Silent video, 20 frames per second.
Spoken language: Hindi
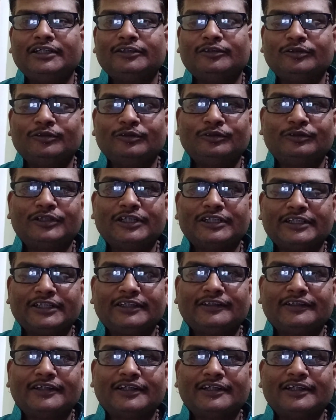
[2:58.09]
तो रत्न
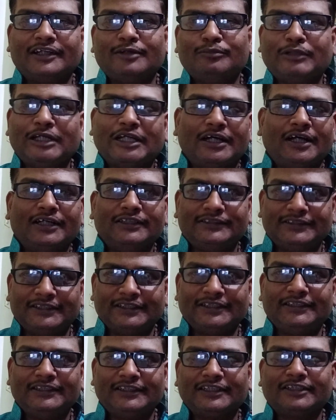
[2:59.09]
की श्रृंखला में आज
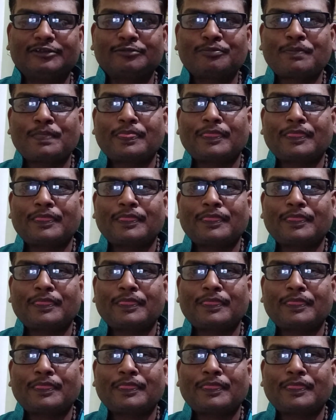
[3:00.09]
यहीं तक